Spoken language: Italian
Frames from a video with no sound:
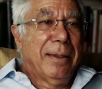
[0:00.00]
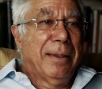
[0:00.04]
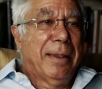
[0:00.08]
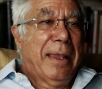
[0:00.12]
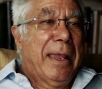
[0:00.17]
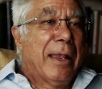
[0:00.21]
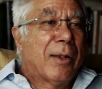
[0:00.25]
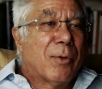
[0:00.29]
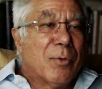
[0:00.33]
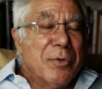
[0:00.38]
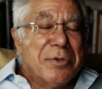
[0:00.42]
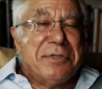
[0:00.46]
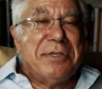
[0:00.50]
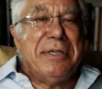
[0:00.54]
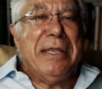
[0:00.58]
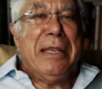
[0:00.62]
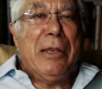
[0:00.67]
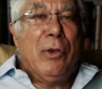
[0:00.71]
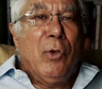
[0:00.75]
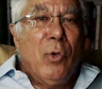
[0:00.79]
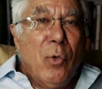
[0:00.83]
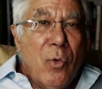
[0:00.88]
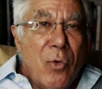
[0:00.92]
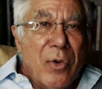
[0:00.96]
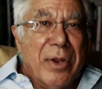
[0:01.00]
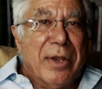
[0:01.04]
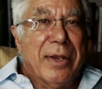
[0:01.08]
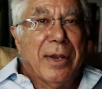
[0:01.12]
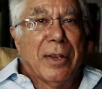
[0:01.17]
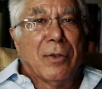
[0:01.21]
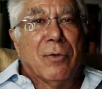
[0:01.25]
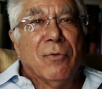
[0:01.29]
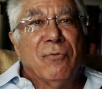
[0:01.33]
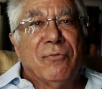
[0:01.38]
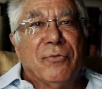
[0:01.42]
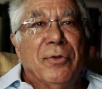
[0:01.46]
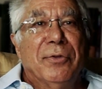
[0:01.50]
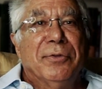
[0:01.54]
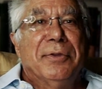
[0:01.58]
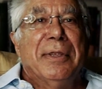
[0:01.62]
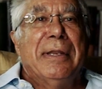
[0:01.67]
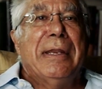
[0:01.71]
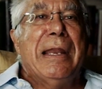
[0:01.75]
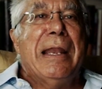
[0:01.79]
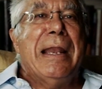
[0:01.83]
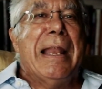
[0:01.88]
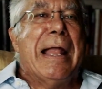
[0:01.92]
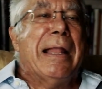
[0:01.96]
E così lui nei confronti
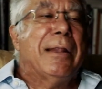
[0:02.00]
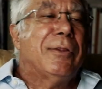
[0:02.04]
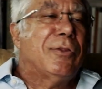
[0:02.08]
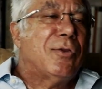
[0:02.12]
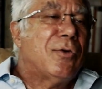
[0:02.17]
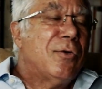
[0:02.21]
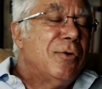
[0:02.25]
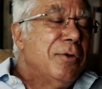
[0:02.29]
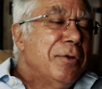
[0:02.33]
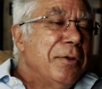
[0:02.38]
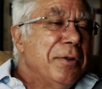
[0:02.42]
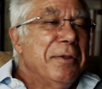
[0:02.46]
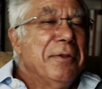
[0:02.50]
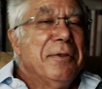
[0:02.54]
dell'altro